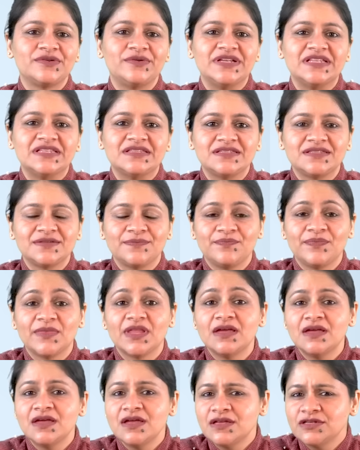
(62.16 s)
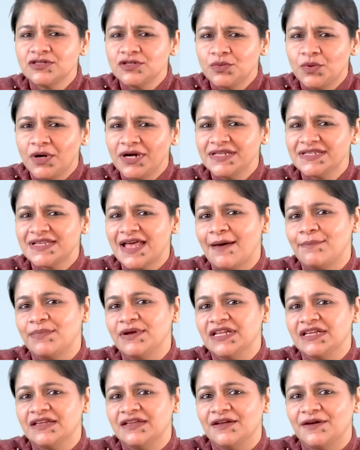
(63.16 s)
स्क्रीन्स सो वॉट इज़
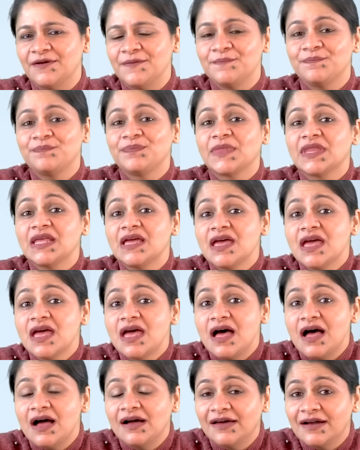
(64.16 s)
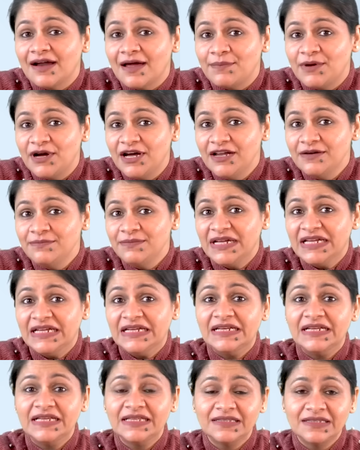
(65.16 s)
हैपनिंग हियर अगर आप हर
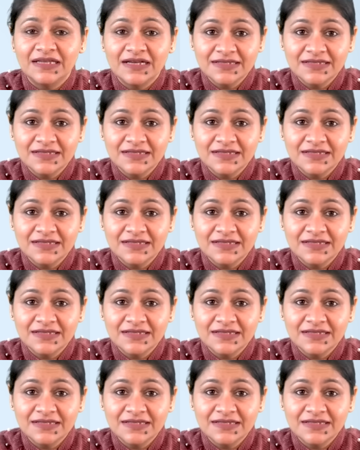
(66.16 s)
महीने